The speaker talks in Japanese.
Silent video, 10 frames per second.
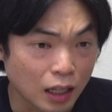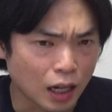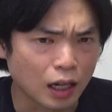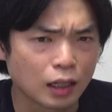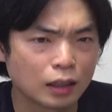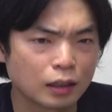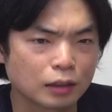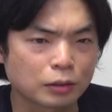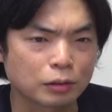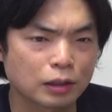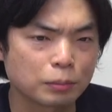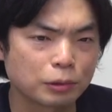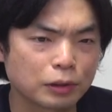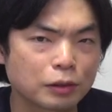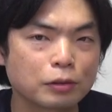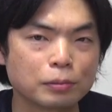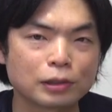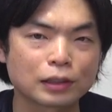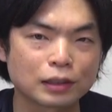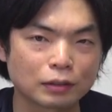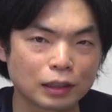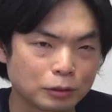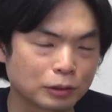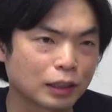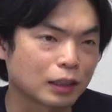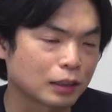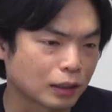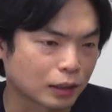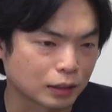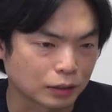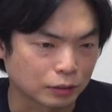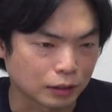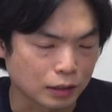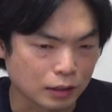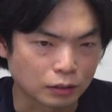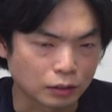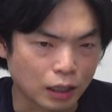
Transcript: あそれでもう一個思い出したわ受けらんなかった時